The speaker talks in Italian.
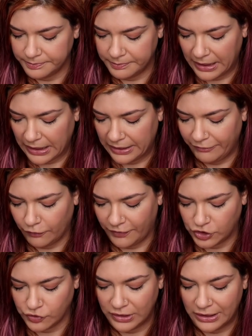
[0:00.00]
magari ve lo
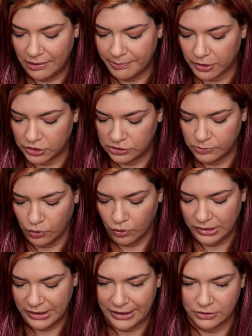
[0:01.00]
faccio vedere nel prossimo
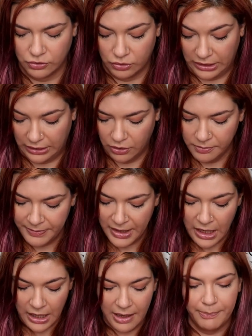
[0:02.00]
haul nel caso lo tengo
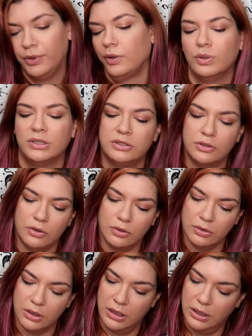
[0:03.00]
e poi questo
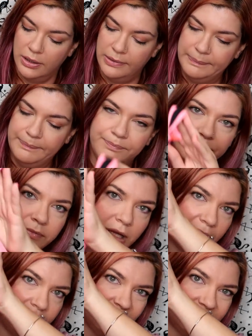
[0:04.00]
ehm,
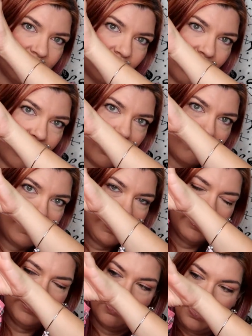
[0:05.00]
reggiseno da,
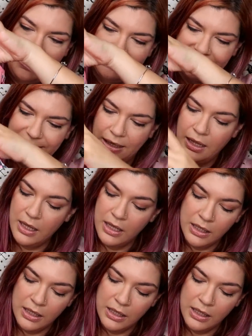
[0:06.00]
da, palestra